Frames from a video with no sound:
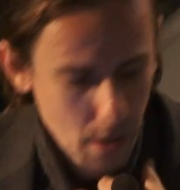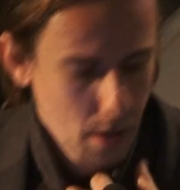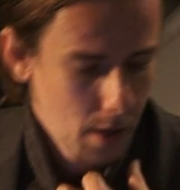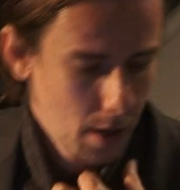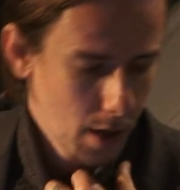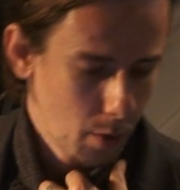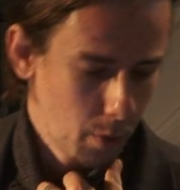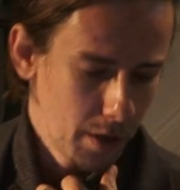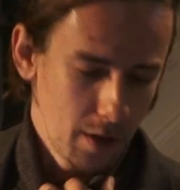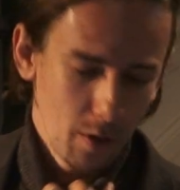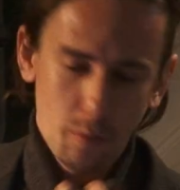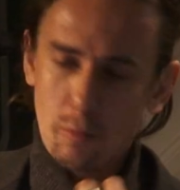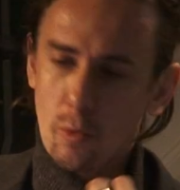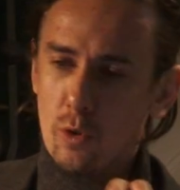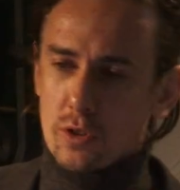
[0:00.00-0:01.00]
E quindi
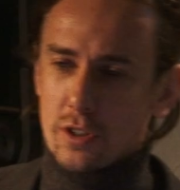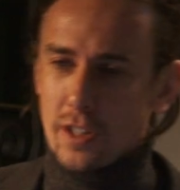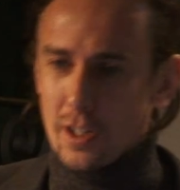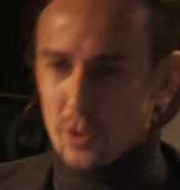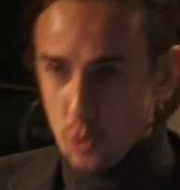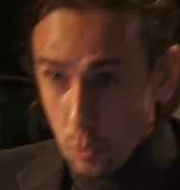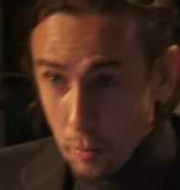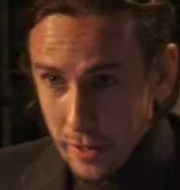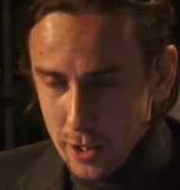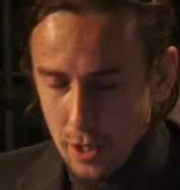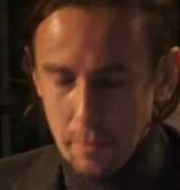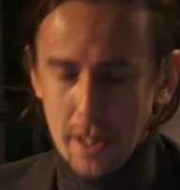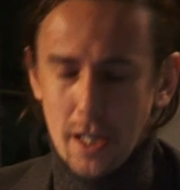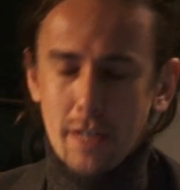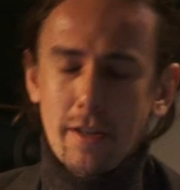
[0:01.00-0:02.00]
molte della documenta che
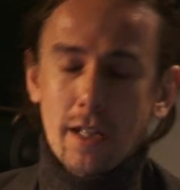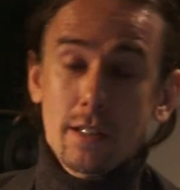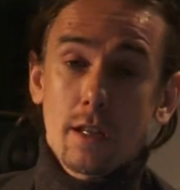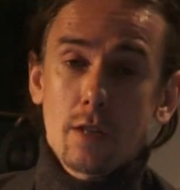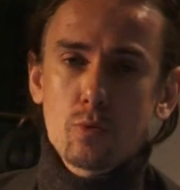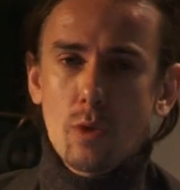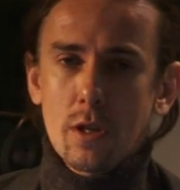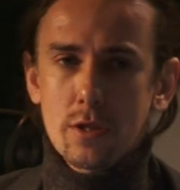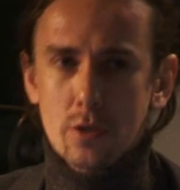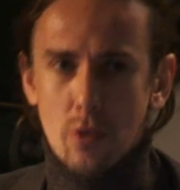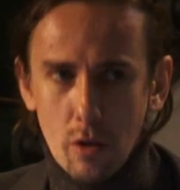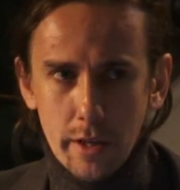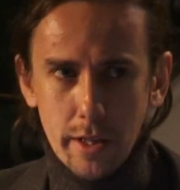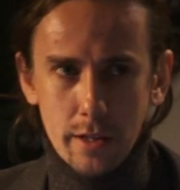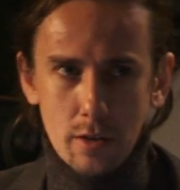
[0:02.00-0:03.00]
mi era arrivata era sulla
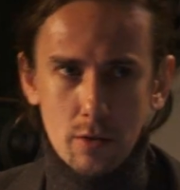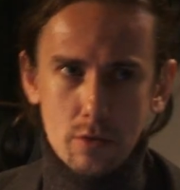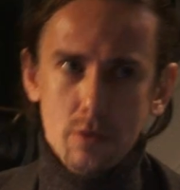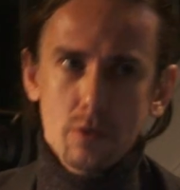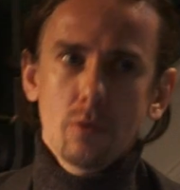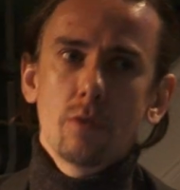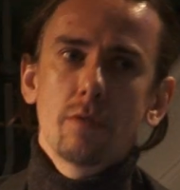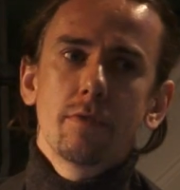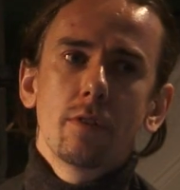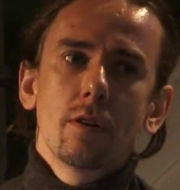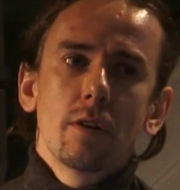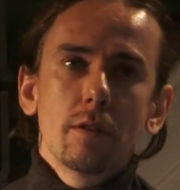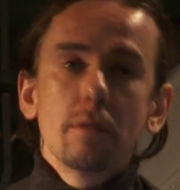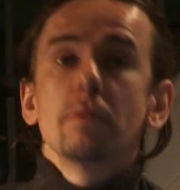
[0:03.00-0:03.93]
storia dello zolfo